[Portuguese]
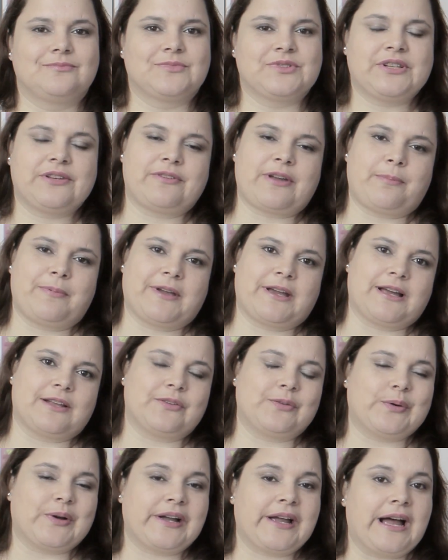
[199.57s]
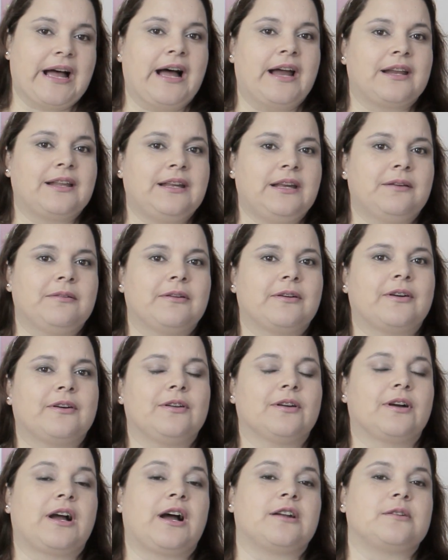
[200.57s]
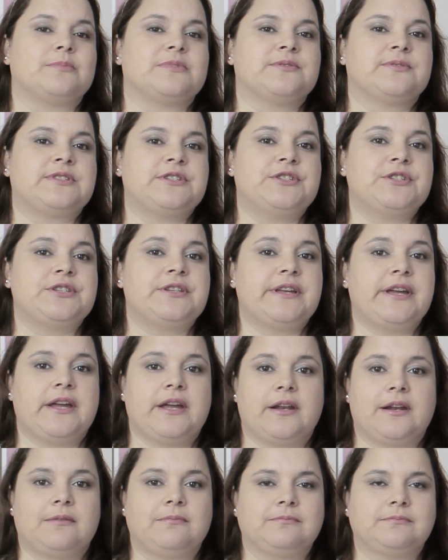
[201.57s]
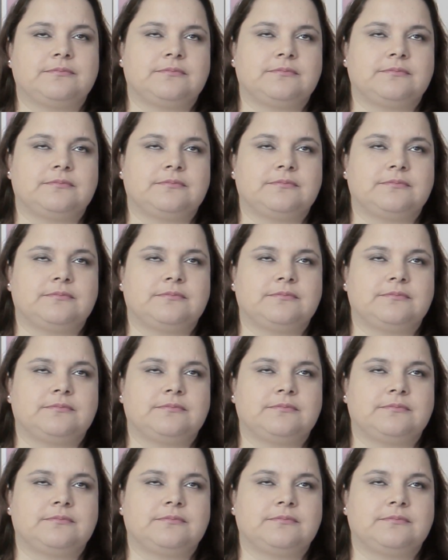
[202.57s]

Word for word: Você vai pegar a tua carne, colocar numa frigideira.